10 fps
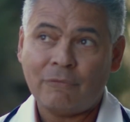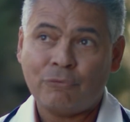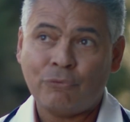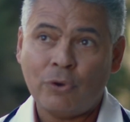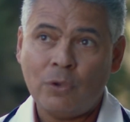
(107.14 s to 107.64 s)

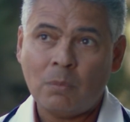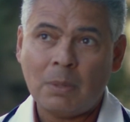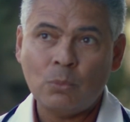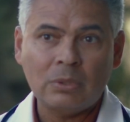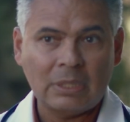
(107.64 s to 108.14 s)
Foi uma
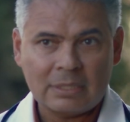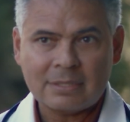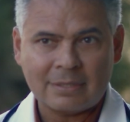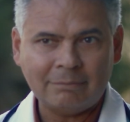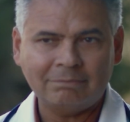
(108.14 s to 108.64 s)

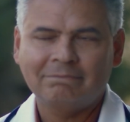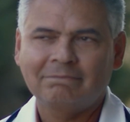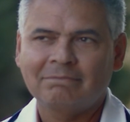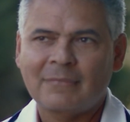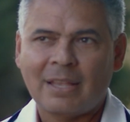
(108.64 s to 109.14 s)
mudança
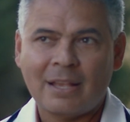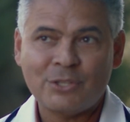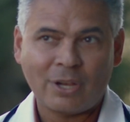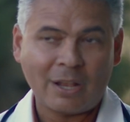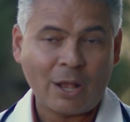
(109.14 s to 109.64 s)

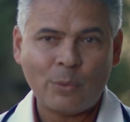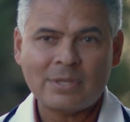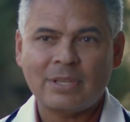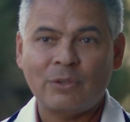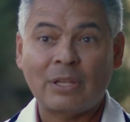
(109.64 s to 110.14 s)
radical,
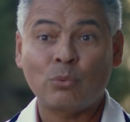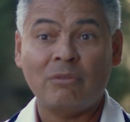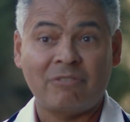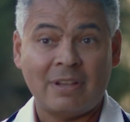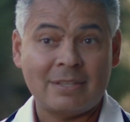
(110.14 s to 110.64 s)
assim, ainda estou em
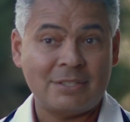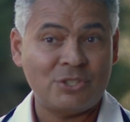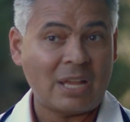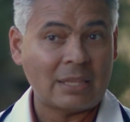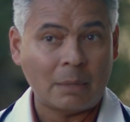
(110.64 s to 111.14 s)
fase
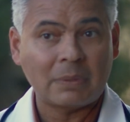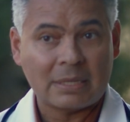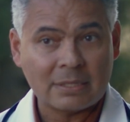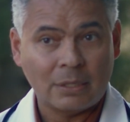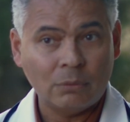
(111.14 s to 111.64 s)
de
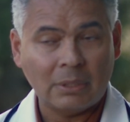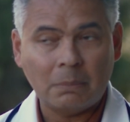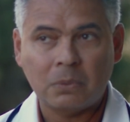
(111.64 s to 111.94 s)
adaptação, né,